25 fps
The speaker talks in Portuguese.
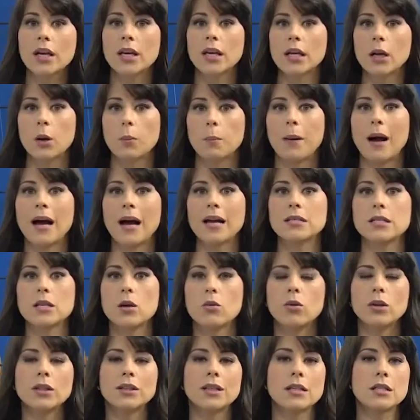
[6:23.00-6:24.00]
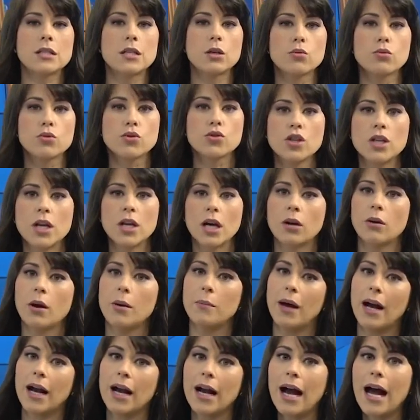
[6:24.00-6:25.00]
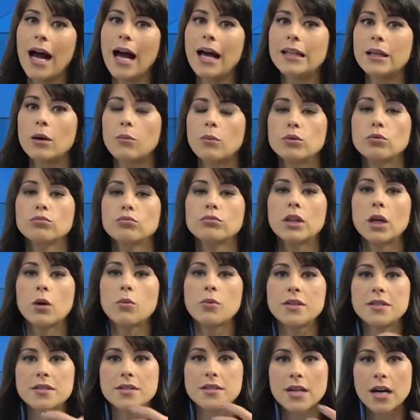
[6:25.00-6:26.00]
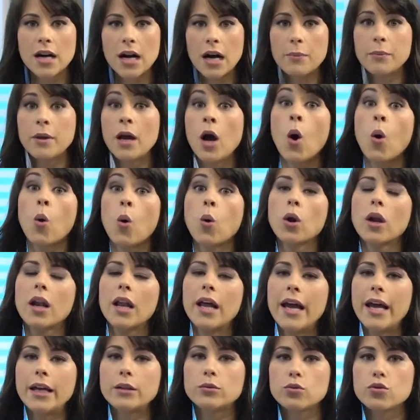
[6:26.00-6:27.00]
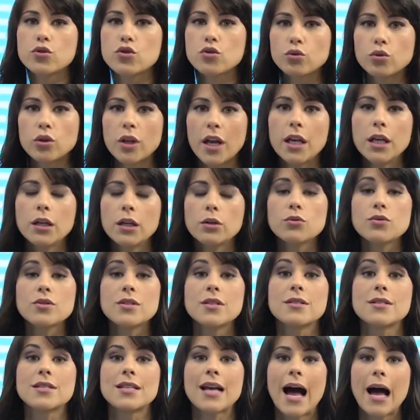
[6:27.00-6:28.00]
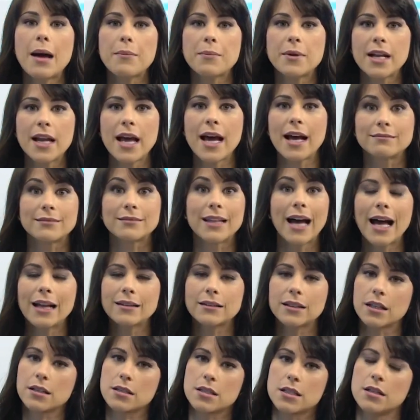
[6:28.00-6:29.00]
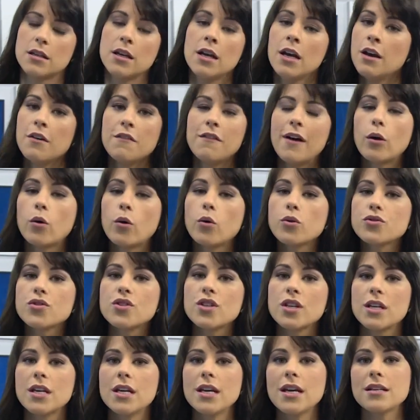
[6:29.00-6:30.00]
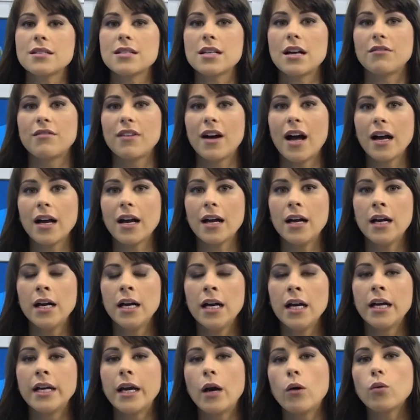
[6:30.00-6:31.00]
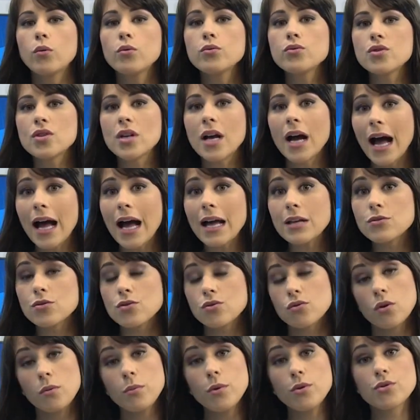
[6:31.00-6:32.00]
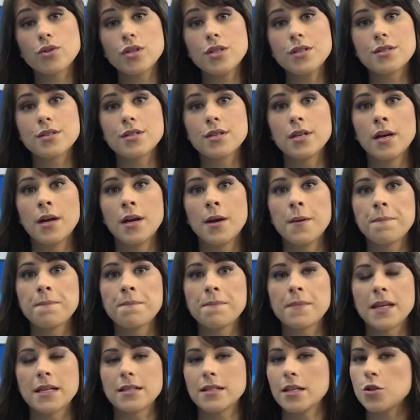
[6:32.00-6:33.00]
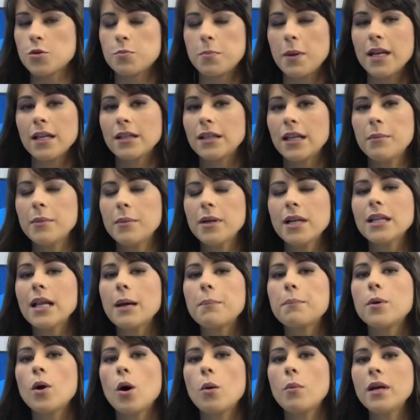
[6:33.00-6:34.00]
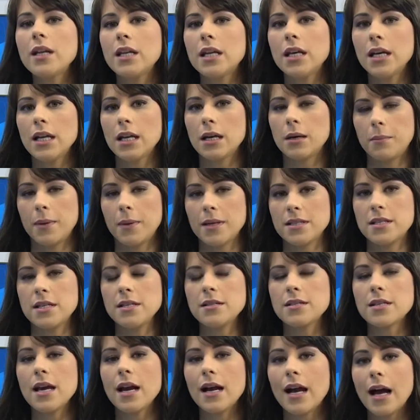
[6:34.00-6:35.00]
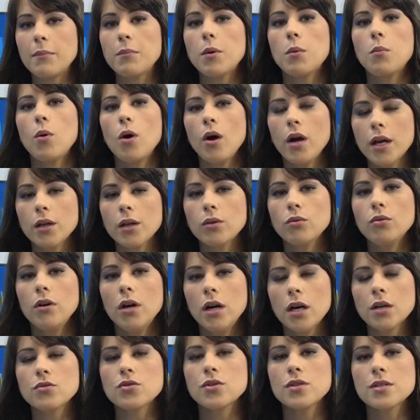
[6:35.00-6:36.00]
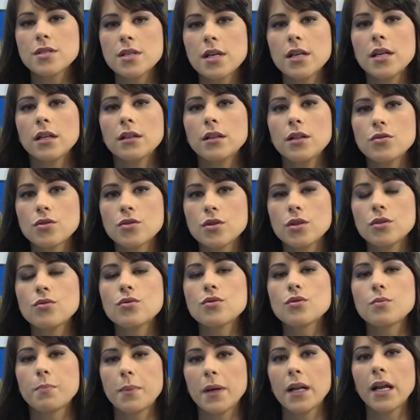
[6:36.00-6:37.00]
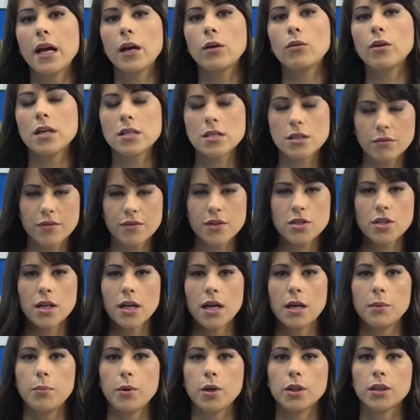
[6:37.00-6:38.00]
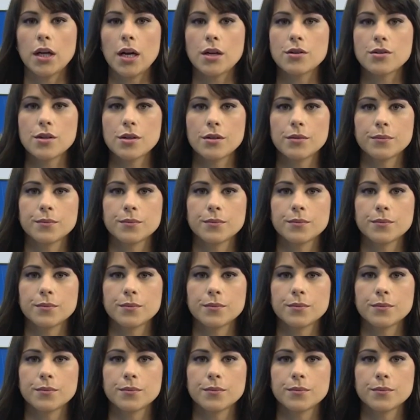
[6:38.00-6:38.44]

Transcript: que não passa enquanto a cirurgia não é marcada, quando não tem o exame, o leito de UTI, não se sabe né, a data que se vai conseguir essa vaga. Em alguns casos, como eu disse, essa espera termina da pior maneira, pacientes que acabam morrendo antes de serem atendidos pela regulação. Veja na reportagem.